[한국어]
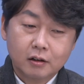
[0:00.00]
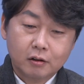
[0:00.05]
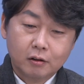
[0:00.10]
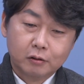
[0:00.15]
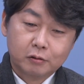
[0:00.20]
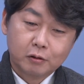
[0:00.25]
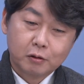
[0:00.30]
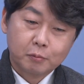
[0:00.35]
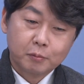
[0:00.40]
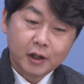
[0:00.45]

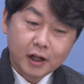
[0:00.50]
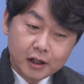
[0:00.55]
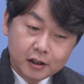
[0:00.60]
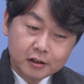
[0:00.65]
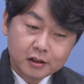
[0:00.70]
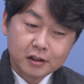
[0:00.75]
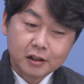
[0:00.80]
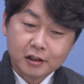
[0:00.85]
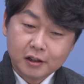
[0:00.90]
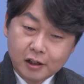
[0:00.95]
어떻게 보면
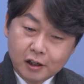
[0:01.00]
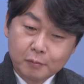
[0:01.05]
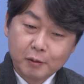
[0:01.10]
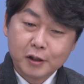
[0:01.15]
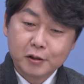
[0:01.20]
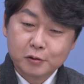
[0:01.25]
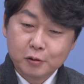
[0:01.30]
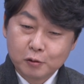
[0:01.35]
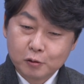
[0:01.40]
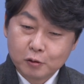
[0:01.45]
아이들이
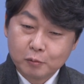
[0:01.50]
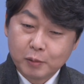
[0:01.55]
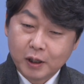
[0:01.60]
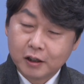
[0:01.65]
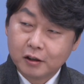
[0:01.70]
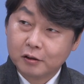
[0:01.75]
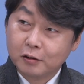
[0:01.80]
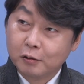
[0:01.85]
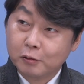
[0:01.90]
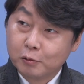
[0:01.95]
일반적으로
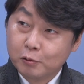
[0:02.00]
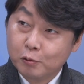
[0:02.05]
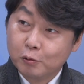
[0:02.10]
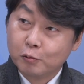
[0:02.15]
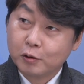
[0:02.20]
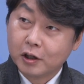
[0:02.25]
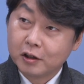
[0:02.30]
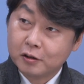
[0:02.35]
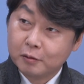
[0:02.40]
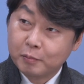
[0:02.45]
받았던
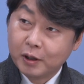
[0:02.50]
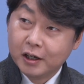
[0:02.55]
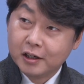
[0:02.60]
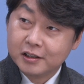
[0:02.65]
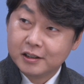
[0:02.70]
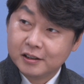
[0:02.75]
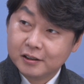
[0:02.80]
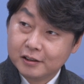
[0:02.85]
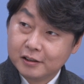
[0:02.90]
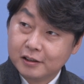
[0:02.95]
교육의 그
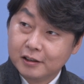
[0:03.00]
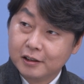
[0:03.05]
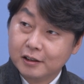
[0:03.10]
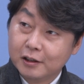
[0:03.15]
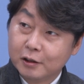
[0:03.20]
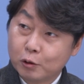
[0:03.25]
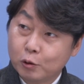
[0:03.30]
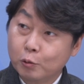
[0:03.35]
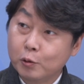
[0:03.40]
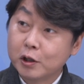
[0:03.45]
방식을
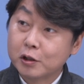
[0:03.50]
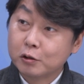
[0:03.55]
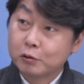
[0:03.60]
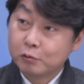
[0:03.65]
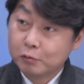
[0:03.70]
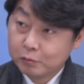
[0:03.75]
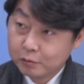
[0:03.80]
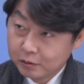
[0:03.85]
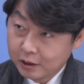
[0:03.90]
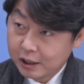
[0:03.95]

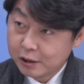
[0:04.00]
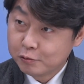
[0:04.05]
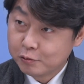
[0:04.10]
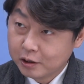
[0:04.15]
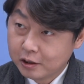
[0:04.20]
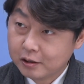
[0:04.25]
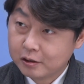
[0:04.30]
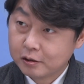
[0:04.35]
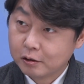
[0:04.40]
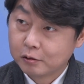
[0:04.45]
교회에서도 할 수
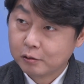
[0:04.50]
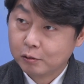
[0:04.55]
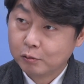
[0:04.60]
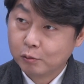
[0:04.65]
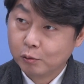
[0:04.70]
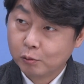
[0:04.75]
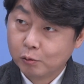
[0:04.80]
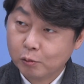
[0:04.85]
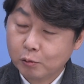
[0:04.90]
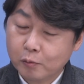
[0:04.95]
있었던
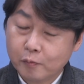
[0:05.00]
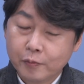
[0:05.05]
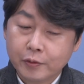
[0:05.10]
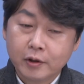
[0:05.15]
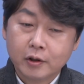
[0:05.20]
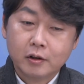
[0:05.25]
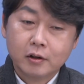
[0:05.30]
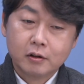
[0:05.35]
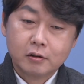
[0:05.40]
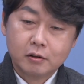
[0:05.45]
거고
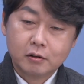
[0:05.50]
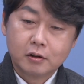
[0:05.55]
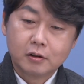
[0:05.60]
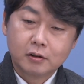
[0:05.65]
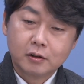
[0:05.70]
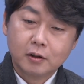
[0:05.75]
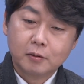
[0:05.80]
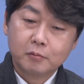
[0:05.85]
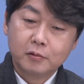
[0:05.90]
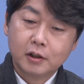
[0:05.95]

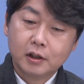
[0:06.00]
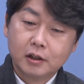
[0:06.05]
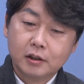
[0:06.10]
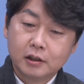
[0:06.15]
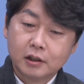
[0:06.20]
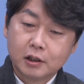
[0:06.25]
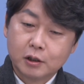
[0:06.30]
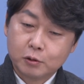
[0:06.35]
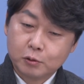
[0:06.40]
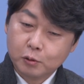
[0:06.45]
그렇기 때문에
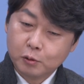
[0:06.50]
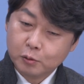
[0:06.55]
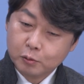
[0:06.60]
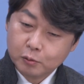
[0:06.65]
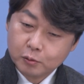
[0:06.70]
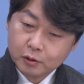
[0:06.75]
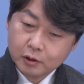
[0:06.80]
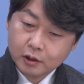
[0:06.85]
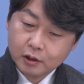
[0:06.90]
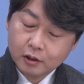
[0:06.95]
이제
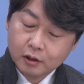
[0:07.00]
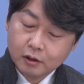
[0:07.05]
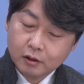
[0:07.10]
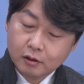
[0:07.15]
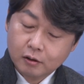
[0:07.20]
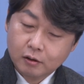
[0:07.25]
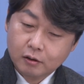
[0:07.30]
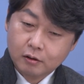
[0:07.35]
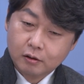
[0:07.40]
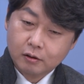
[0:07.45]
기존
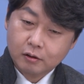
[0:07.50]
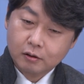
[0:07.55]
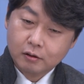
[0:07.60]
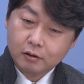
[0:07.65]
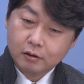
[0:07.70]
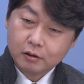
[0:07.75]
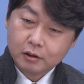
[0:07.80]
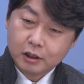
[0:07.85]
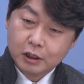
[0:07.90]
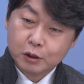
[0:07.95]

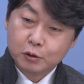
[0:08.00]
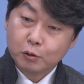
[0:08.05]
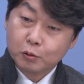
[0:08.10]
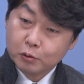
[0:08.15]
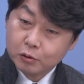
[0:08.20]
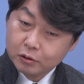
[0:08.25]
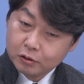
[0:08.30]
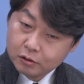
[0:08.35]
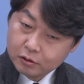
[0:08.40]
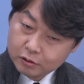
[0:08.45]
어,
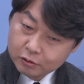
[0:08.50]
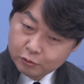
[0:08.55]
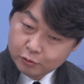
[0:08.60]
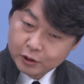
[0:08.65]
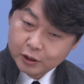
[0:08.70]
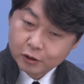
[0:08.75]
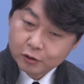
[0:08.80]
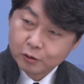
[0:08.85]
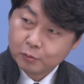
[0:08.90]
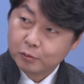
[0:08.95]
기존
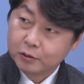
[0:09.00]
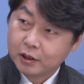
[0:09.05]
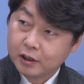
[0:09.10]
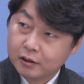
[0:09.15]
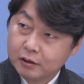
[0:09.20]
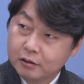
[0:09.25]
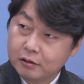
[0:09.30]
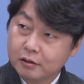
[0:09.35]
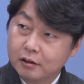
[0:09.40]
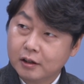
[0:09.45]

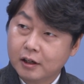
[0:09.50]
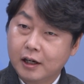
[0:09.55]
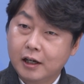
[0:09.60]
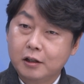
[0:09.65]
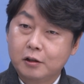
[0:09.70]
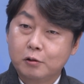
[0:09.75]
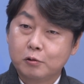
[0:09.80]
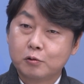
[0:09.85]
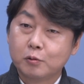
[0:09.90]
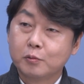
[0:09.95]
주일학교보다는
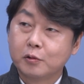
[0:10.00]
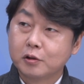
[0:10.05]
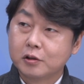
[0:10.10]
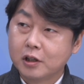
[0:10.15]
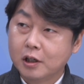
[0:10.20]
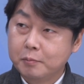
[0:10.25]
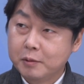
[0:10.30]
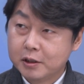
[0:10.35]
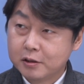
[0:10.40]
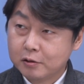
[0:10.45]
아이들 좀 더
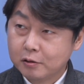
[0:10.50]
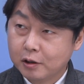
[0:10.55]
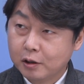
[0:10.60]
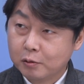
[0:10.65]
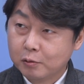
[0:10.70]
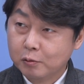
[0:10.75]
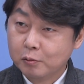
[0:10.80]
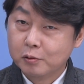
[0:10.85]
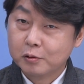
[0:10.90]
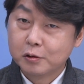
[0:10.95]

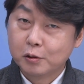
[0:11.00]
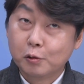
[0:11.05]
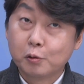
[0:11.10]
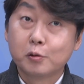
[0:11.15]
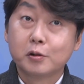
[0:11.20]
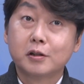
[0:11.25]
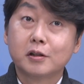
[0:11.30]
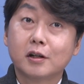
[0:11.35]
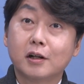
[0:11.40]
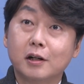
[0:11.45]
재밌어하고 음.
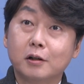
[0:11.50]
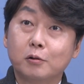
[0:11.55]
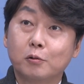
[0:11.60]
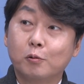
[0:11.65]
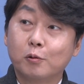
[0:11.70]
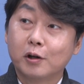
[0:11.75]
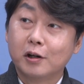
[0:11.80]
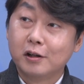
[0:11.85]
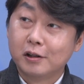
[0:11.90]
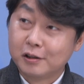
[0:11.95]
설교 시간에도
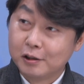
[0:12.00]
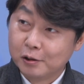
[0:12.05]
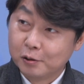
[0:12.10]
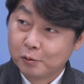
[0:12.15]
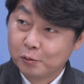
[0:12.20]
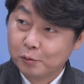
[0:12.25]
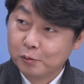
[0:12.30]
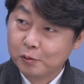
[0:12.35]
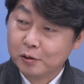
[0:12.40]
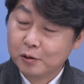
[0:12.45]
고개를
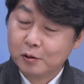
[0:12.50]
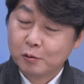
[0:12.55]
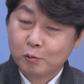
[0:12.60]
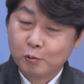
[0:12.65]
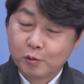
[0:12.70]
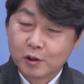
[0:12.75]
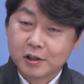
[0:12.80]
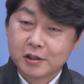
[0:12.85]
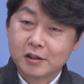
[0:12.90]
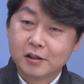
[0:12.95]
들고
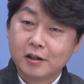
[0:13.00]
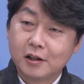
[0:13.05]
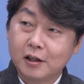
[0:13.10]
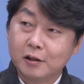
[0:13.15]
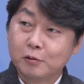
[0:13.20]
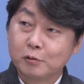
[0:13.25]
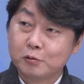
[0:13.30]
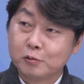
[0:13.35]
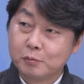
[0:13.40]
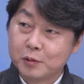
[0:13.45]
공과
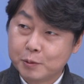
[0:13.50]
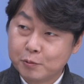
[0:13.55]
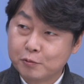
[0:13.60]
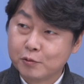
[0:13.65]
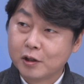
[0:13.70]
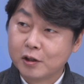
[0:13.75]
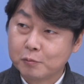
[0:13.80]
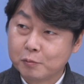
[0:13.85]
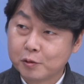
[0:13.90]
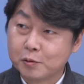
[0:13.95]
시간에도 좀
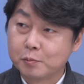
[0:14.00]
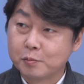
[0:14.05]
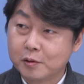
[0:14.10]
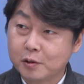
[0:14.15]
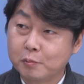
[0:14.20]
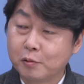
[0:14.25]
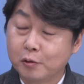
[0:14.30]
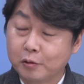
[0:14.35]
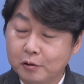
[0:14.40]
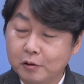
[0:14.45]
집중하는
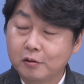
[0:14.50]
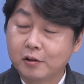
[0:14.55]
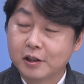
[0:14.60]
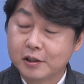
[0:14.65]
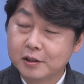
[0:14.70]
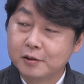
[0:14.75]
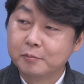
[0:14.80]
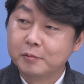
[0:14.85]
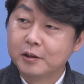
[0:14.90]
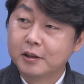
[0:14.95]
모습을 보였던 것
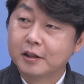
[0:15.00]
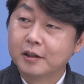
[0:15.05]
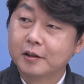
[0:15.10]
같습니다.